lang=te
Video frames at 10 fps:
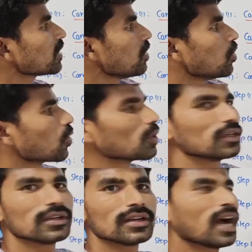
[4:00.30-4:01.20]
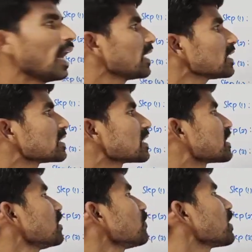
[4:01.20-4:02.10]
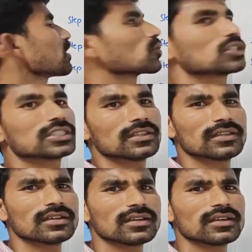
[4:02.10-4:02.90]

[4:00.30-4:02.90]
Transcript: ఫైవ్ లోడ్ అంటే సిక్స్టీన్ ఫ్రంట్కి వచ్చింది